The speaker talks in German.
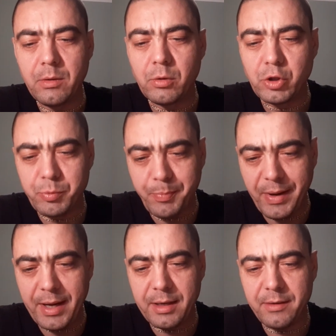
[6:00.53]
und
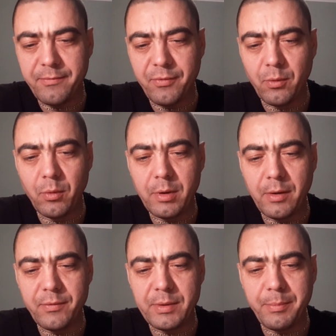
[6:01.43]
Speere flogen auf die